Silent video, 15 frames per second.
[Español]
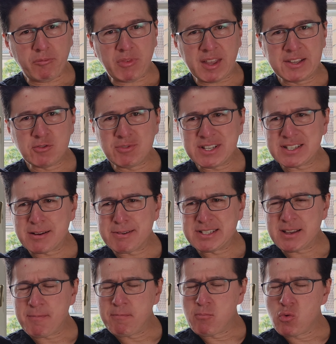Es una
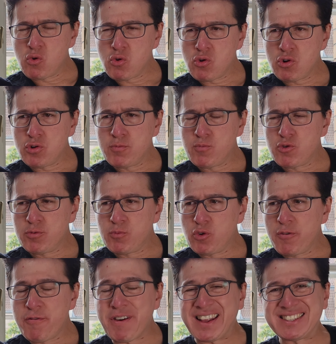cerveza muy, muy, muy
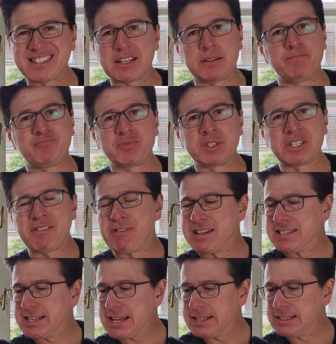fresca,
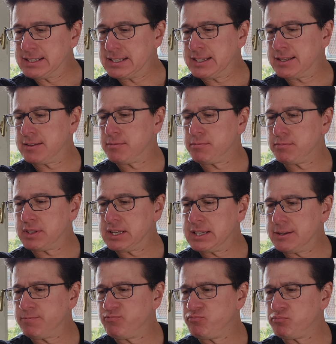refrescante,
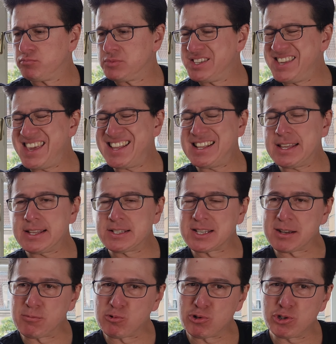em, llena de
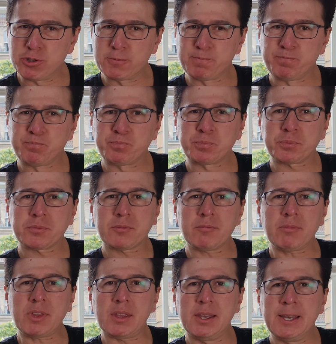sabor,
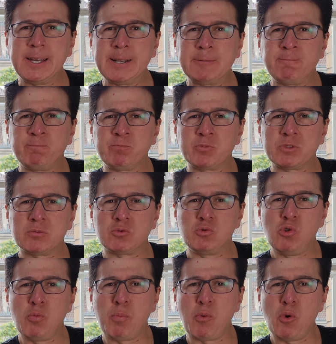em, un
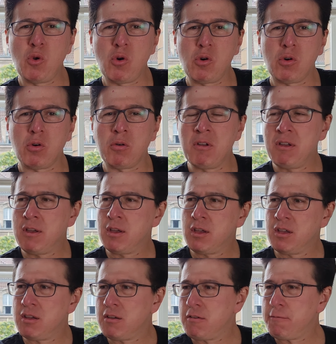lúpulo
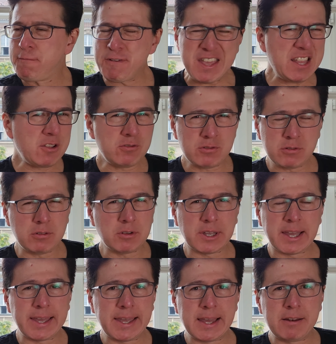fino
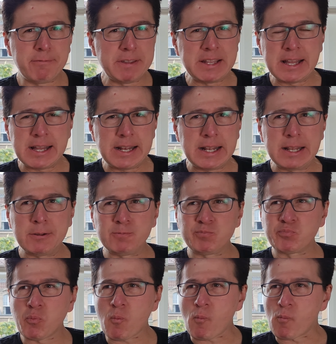que al final
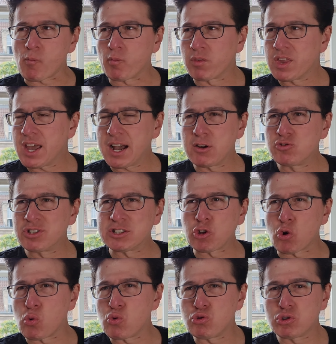deja un
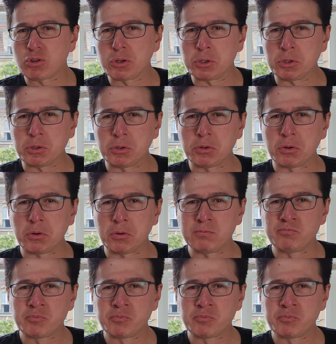retrogusto